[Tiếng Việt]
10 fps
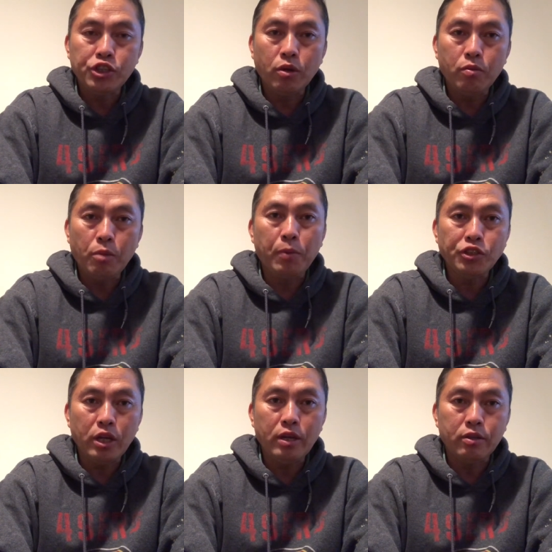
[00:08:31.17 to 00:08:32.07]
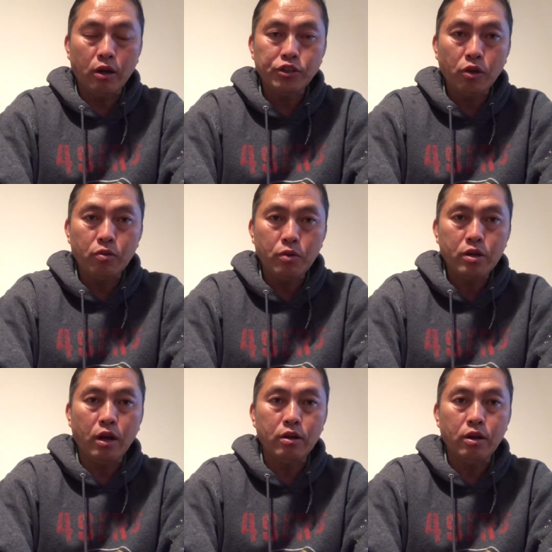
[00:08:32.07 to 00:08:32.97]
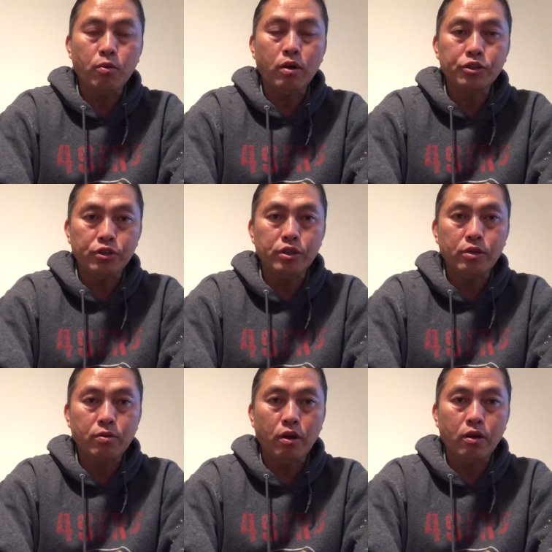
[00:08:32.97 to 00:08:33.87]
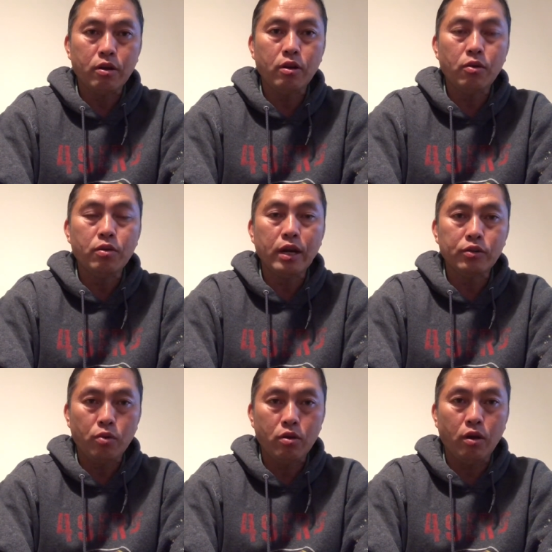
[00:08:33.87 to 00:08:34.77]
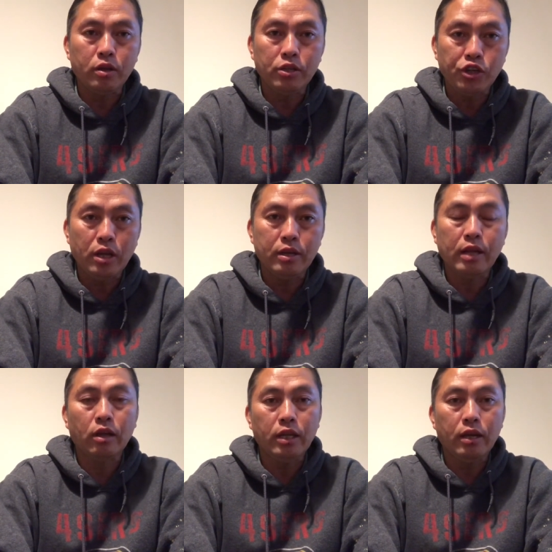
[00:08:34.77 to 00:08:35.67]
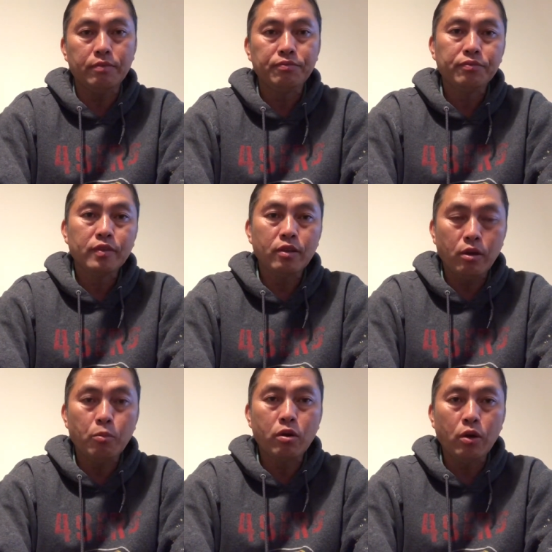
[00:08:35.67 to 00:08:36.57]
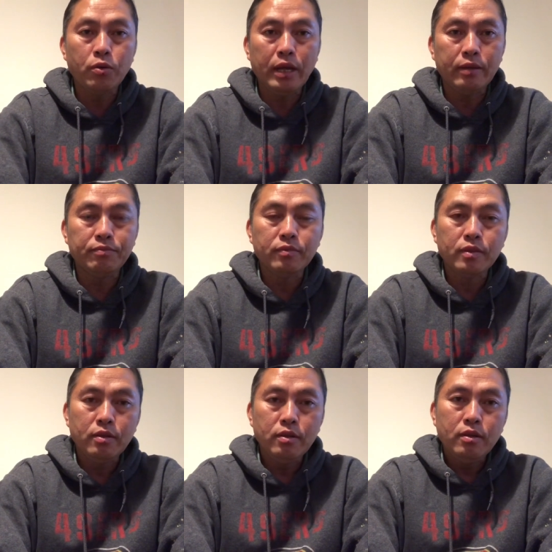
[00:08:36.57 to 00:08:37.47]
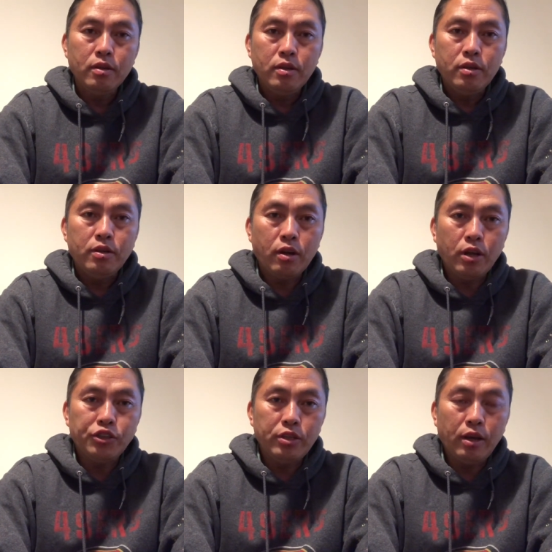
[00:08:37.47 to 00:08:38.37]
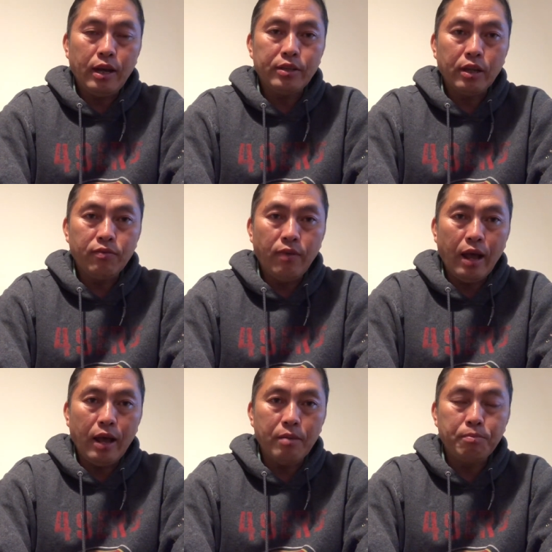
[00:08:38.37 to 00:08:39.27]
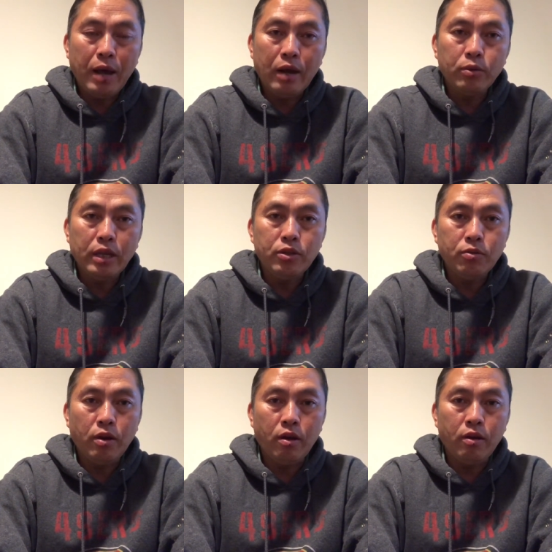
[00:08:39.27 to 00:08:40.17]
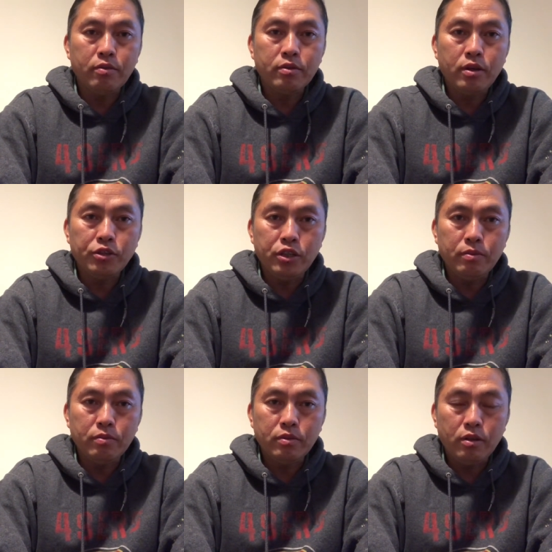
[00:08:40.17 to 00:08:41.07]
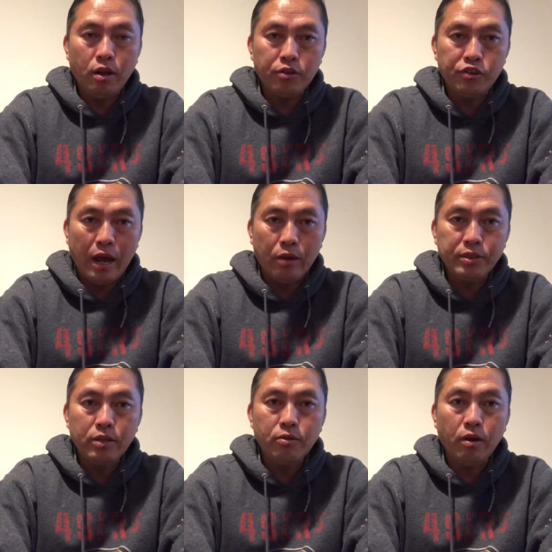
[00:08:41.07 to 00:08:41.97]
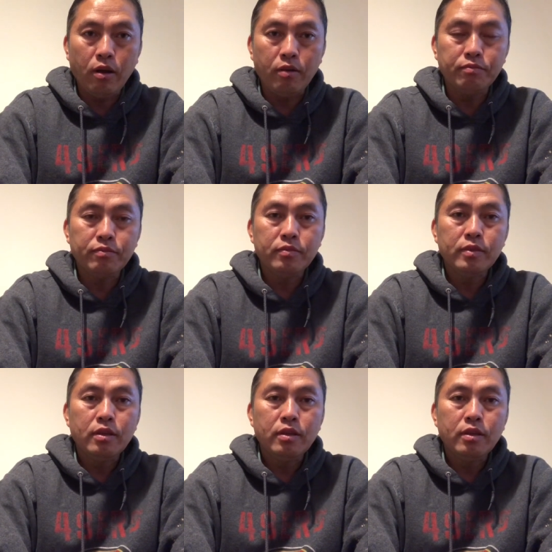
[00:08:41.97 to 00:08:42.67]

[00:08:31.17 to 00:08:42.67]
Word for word: cha chỉ trong mất bát chê cha chỉ mất khờ là ua chú ý đâu có cả các lúc này tua khó tiền chê là gia tán thế có mua có lúc này giờ các chỉ nhắc các chẳng ta ta lúc chân nhung nó các chỉ lọt trà lúc chân nhung nó